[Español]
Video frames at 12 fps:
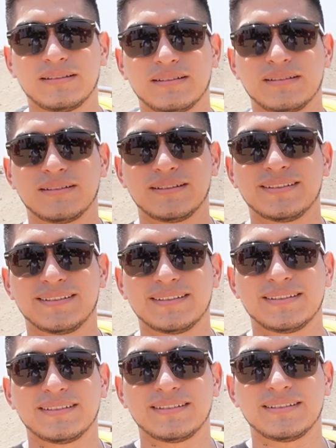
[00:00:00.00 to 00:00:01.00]
este es
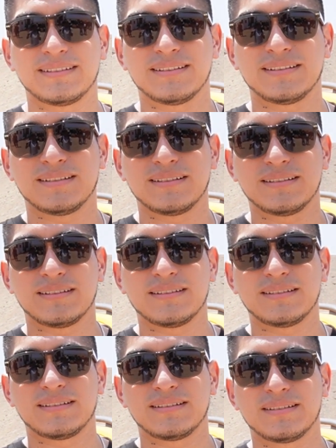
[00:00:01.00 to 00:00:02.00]
por, un
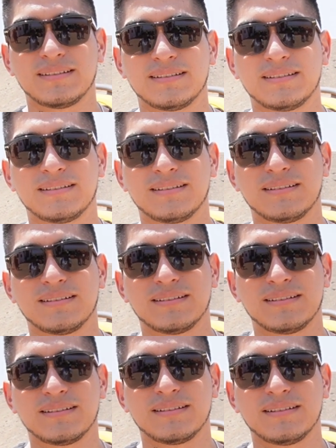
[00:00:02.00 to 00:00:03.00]
gusto de
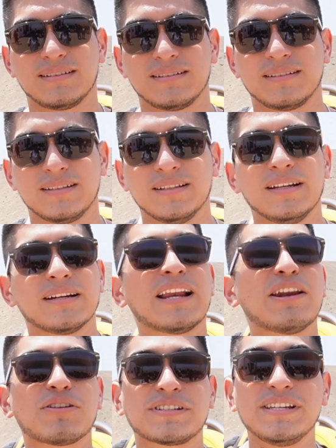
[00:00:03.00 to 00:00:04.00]
cada usuario.
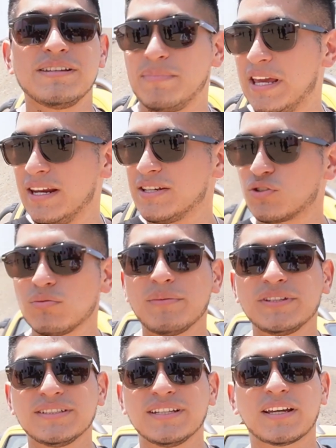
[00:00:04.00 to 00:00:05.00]
Claro que sí, viene
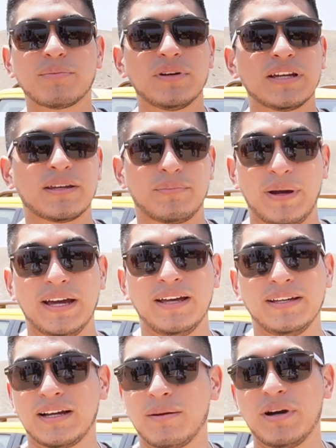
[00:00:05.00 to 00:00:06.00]
sumamente este
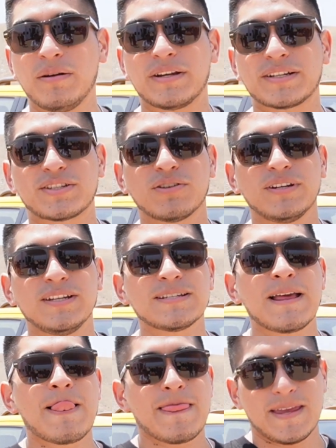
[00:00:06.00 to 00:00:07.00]
equipada en ambas versiones
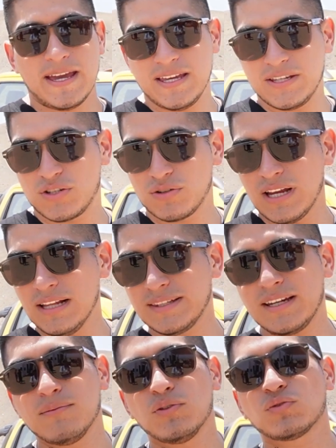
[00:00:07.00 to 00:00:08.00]
adicional
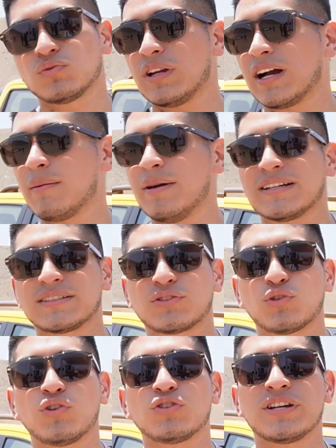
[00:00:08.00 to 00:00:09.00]
tenemos una gama de
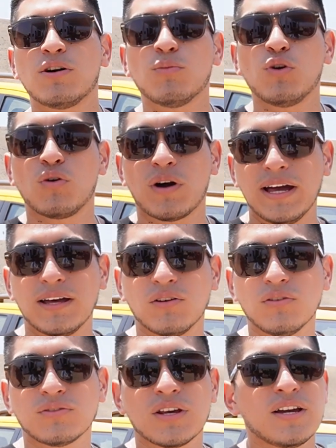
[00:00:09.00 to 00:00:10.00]
accesorios ya
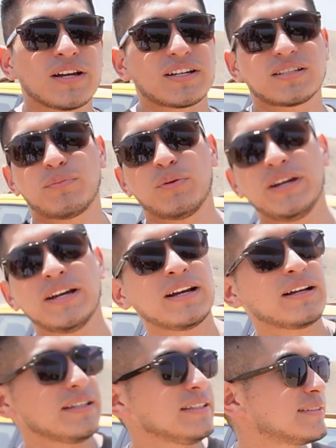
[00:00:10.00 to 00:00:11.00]
homologados que se
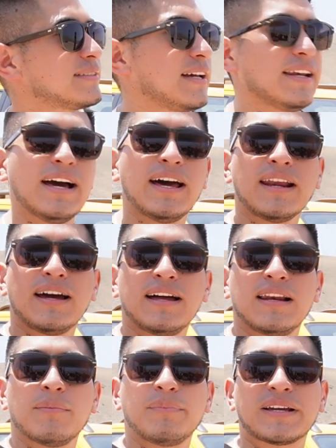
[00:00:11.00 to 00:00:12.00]
pueden instalar a,
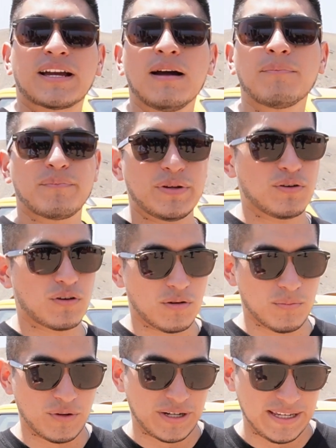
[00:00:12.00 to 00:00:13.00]
la up, pero
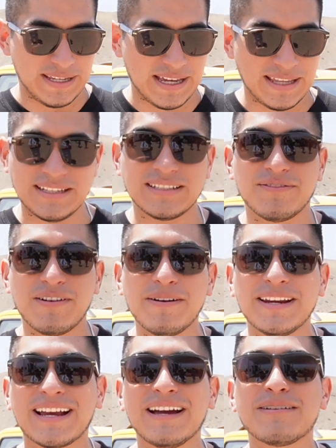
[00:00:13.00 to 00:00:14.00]
como que ya desde
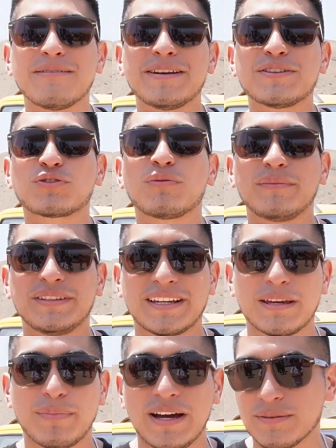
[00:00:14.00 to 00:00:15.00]
fábrica ya vienen sumamente
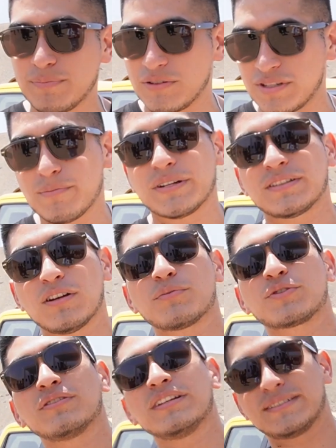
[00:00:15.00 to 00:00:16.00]
equipadas, pero siempre está la
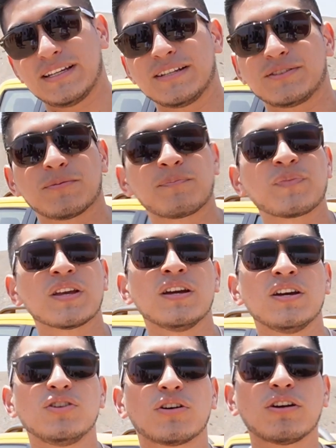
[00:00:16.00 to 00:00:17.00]
opción de instalación.
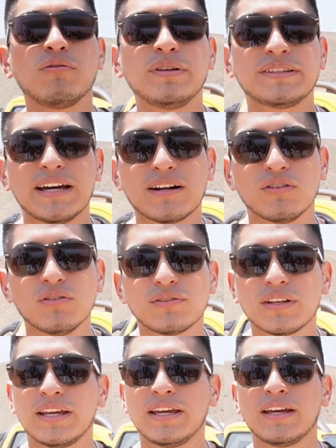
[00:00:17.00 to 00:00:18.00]
Yo quiero invitarlos,
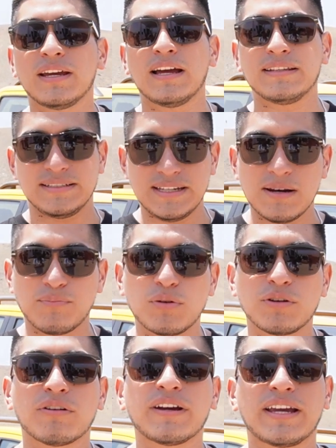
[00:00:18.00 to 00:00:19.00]
eh, así al
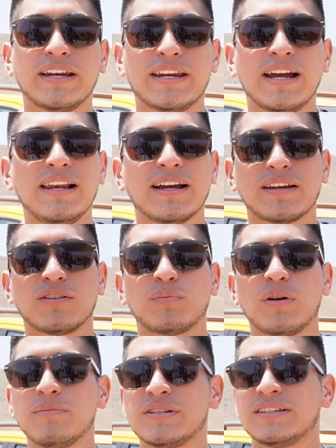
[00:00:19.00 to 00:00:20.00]
público en general, a que nos
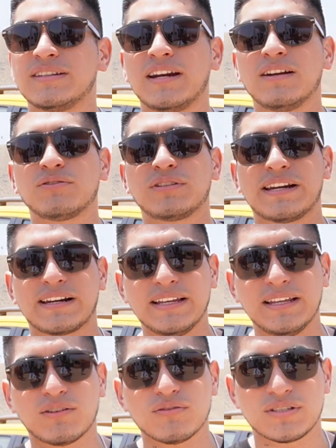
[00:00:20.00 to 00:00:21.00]
puedan visitar a nuestra
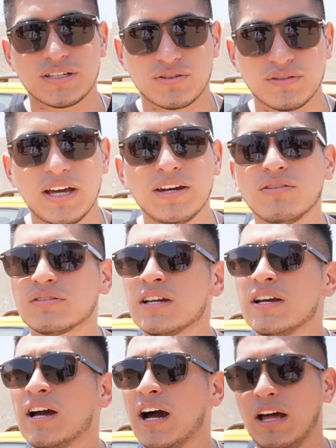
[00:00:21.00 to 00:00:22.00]
red de concesionarios,
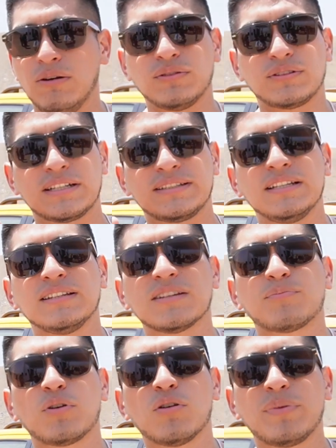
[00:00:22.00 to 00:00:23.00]
a nuestras
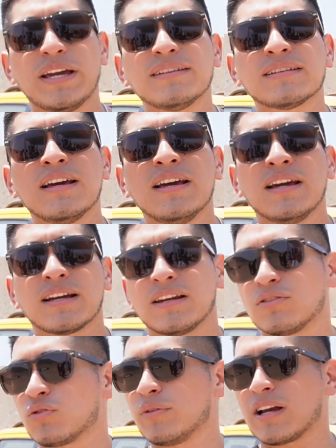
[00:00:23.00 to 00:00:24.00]
tiendas propias que
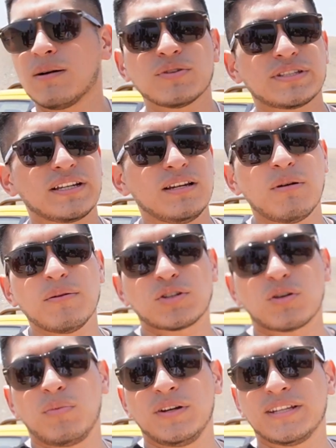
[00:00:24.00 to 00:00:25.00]
nos ubicamos en Lima
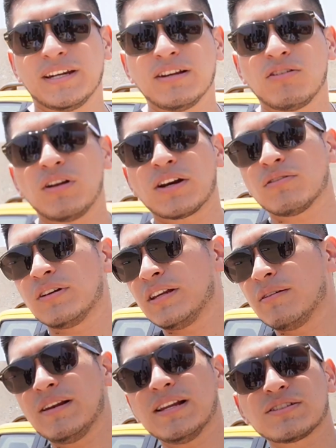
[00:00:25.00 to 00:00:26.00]
Metropolitana y a lo largo del
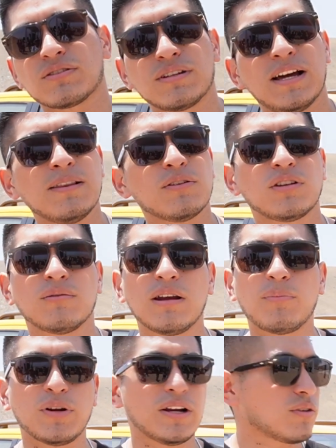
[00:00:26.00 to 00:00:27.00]
nivel nacional, donde van
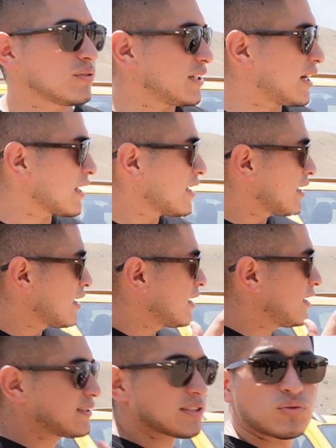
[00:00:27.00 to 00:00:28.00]
a poder encontrar
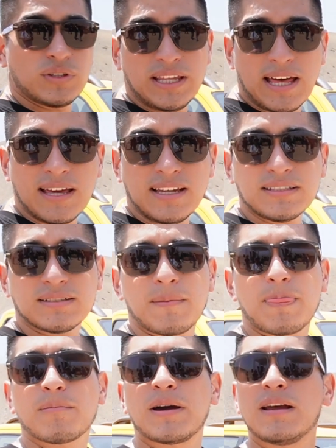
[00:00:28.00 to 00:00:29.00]
estas unidades,
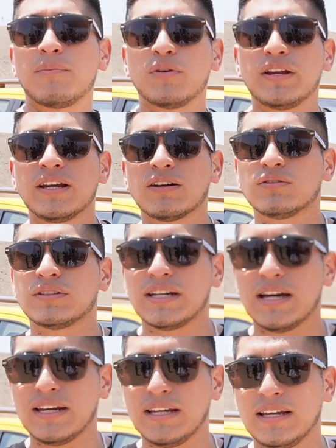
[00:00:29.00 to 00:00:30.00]
van a poder
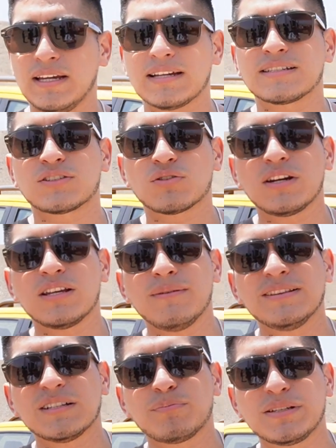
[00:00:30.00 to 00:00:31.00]
encontrar eh, asesores de
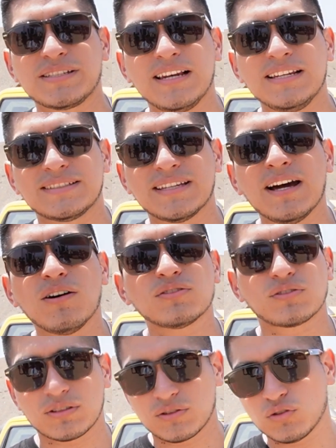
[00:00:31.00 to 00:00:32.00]
venta
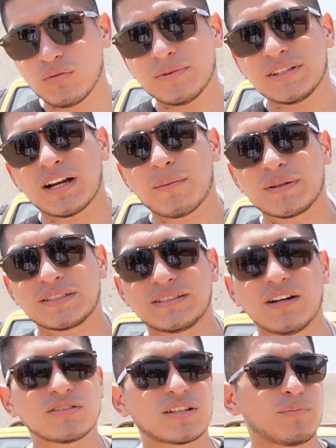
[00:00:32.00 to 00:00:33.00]
especializados, sumamente
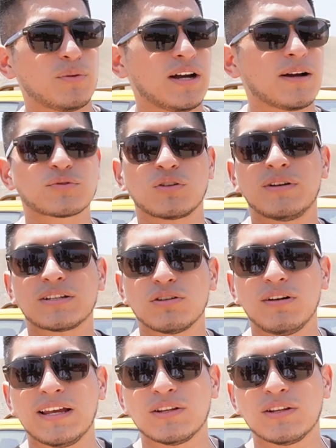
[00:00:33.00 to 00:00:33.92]
capacitados que puedan absolver todas